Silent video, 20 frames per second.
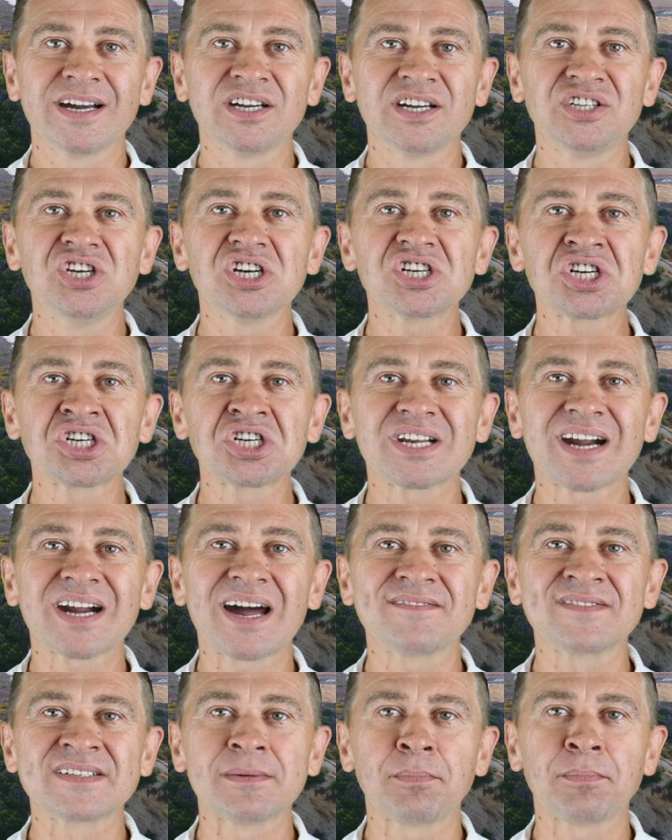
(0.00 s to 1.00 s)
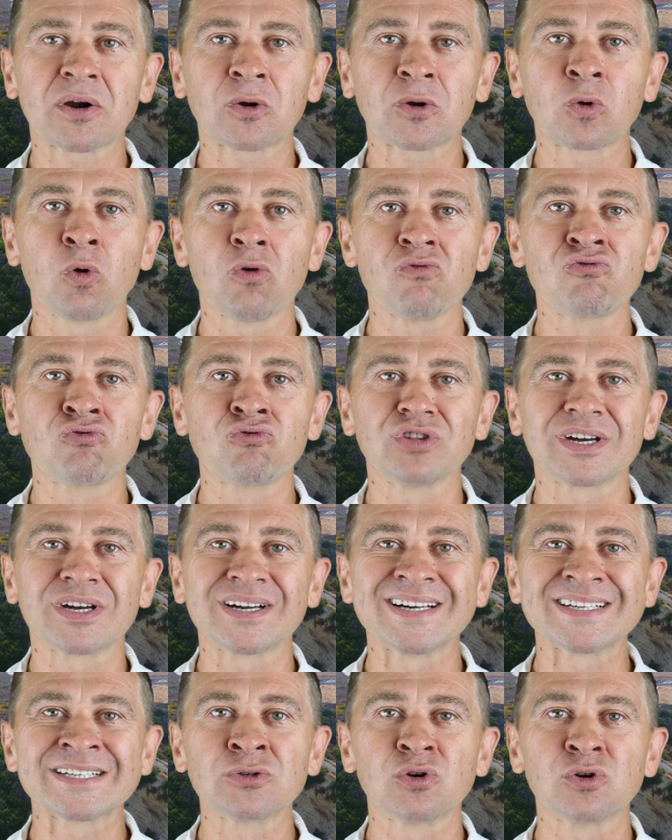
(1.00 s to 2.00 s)
где штраф за парковку
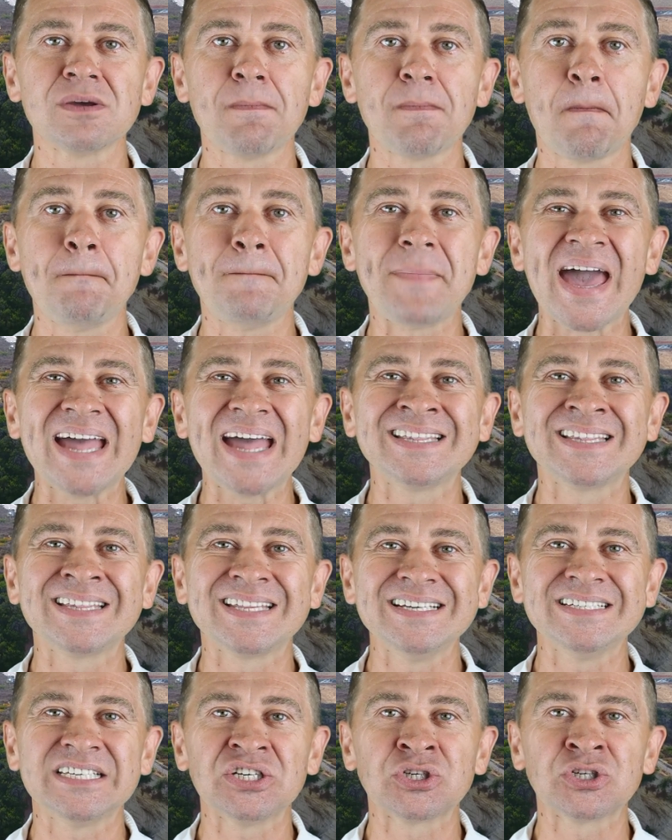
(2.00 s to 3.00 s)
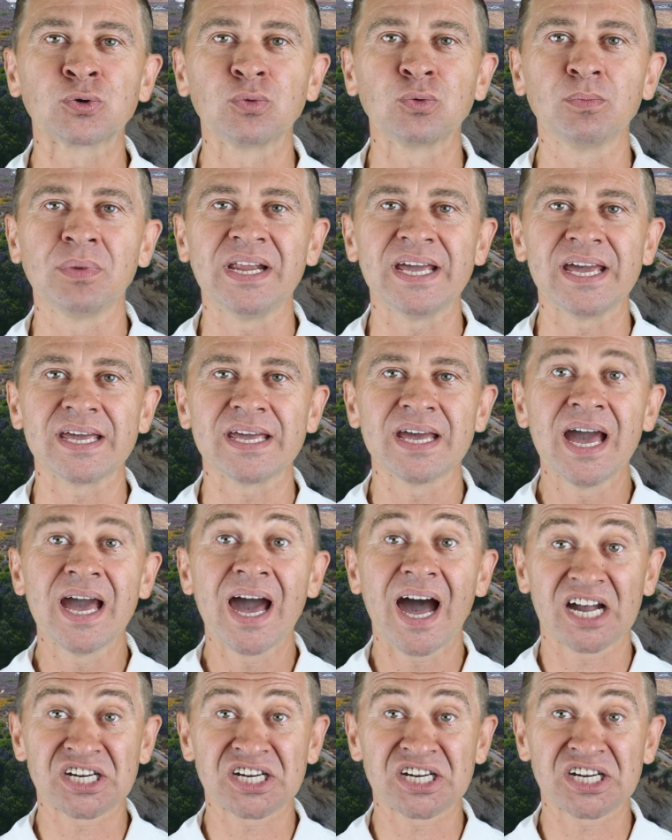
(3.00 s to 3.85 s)
на газоне 5000 рублей,